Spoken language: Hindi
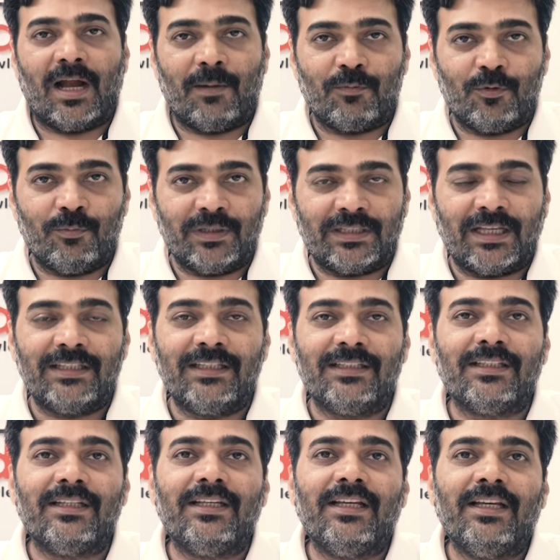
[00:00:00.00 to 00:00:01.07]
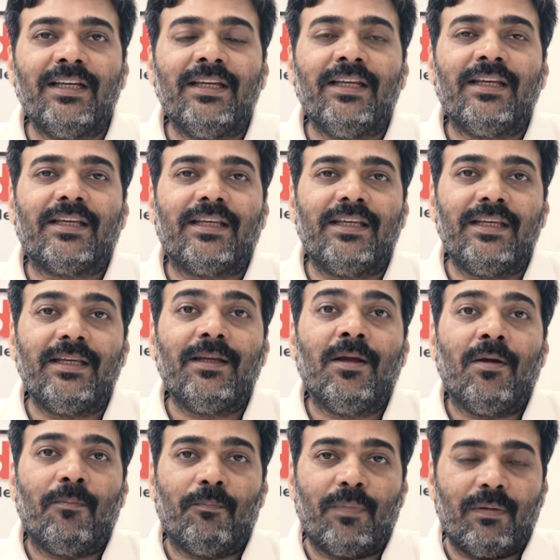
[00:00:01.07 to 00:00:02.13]
आपको बता देते हैं की
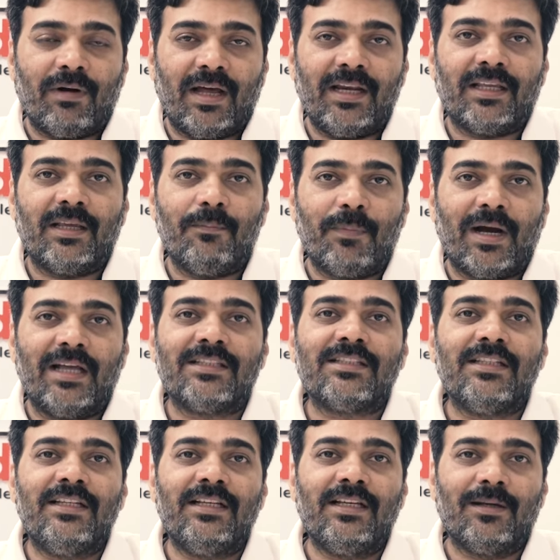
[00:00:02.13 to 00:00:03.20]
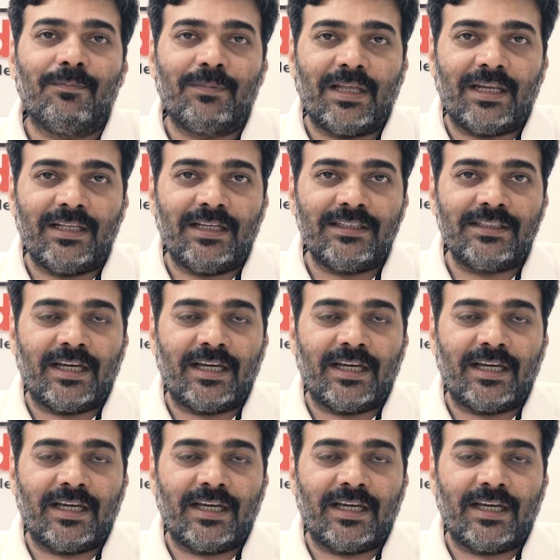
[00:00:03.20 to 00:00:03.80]
बवाल के बाद से ही गिरफ्तारियां